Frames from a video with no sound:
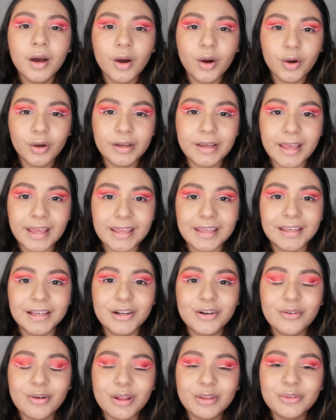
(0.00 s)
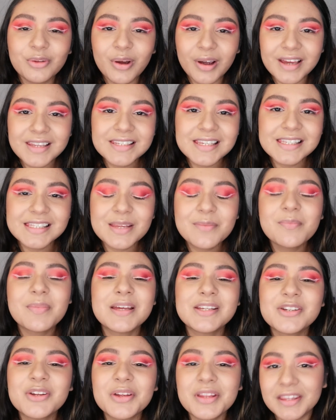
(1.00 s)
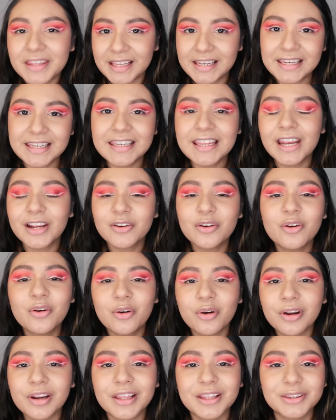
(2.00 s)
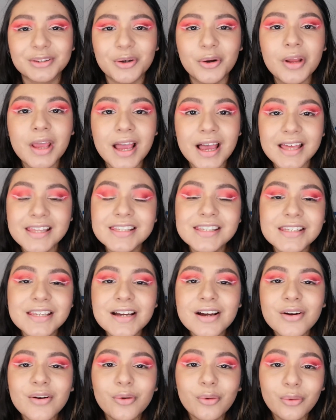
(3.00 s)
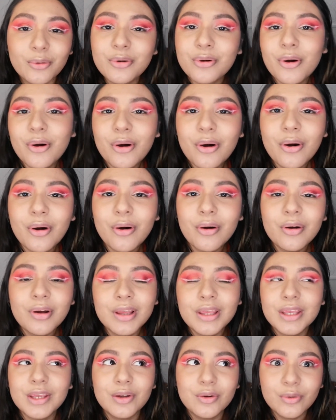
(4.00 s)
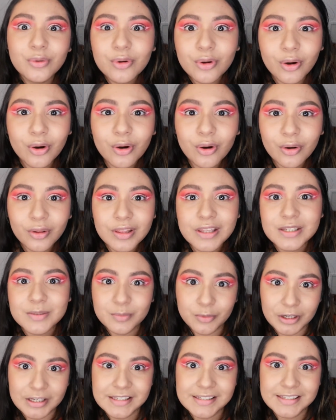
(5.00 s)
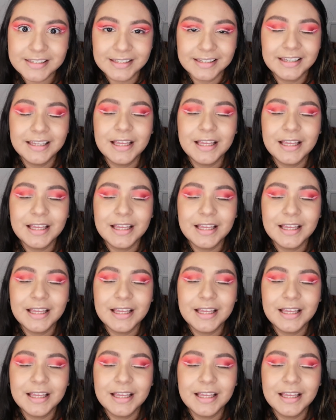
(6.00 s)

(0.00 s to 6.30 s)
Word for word: Ok, cuando hagas este paso de delinear con corrector, haz un ojo y un ojo después.